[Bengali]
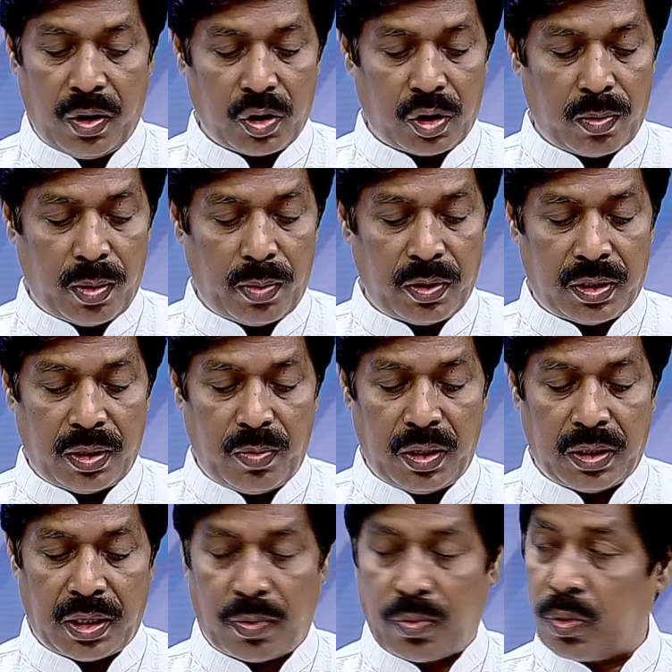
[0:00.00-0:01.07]
সমাবেশে
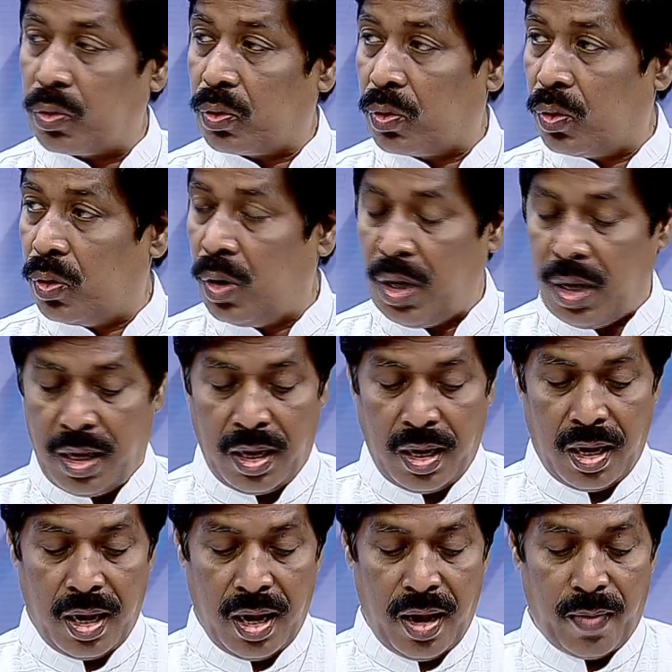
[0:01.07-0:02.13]
মির্জা ফখরুল
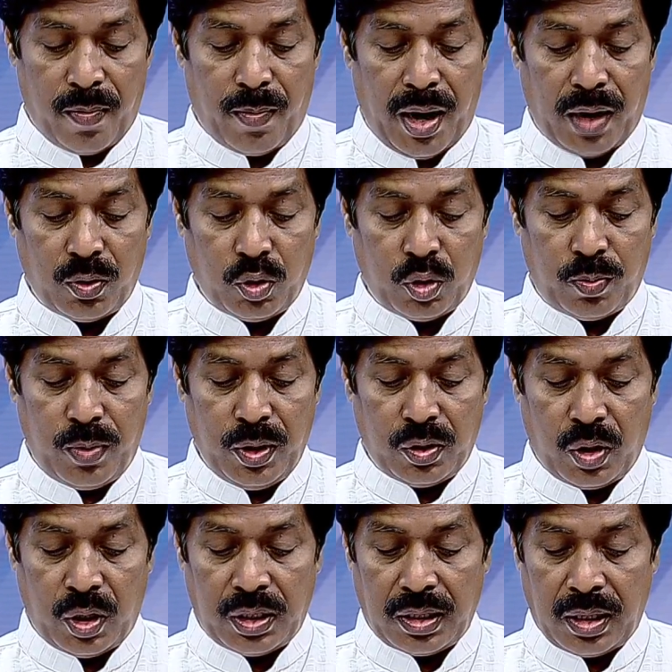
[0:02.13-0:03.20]
মানুষ
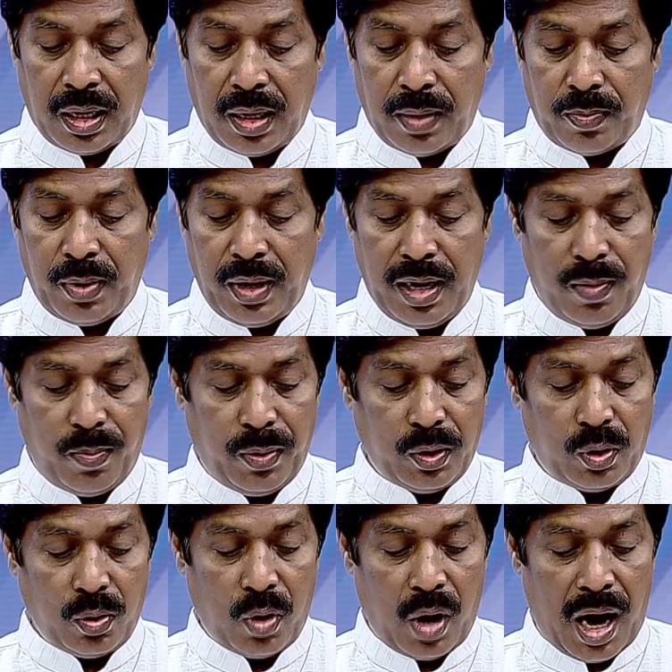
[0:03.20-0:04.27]
বিজয় বিএনপি
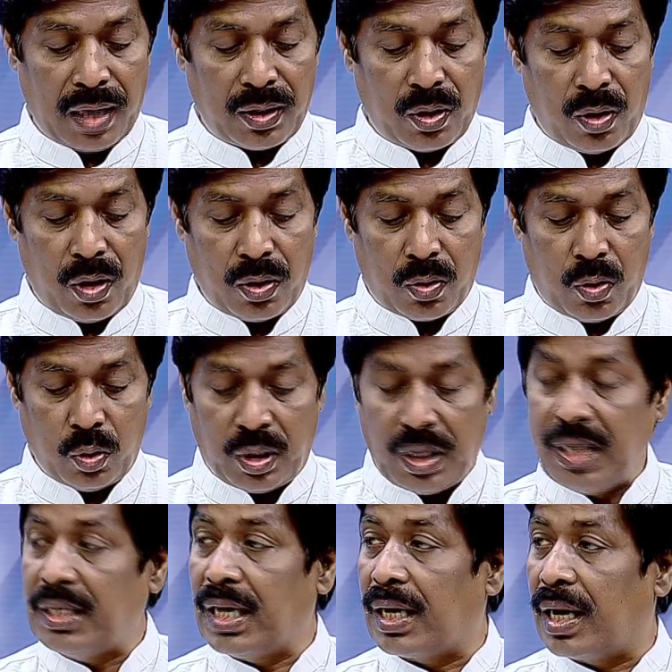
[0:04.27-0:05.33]
তো আন্দোলন
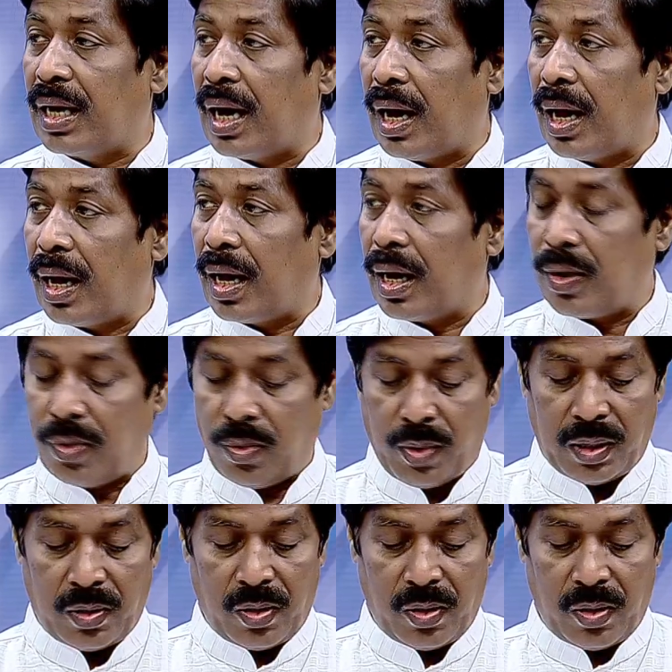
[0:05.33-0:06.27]
করতেই জানে না ওবায়দুল